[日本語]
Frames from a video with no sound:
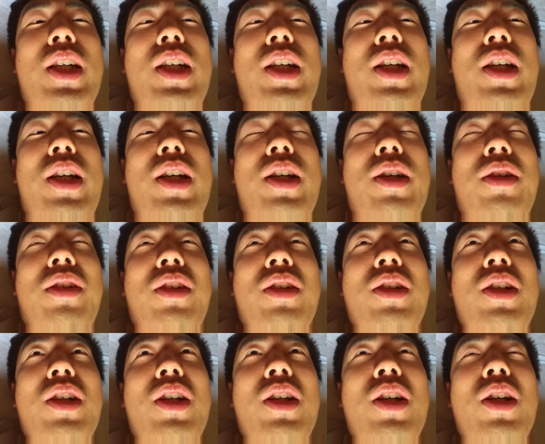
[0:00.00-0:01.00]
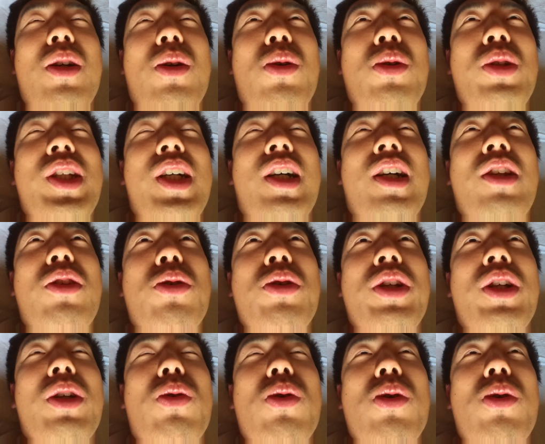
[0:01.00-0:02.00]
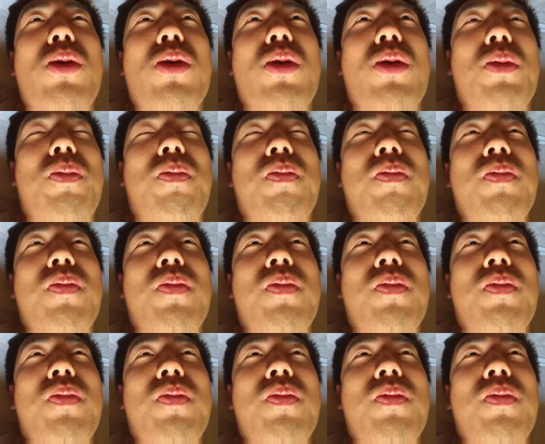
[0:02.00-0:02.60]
えー、大阪桐蔭高校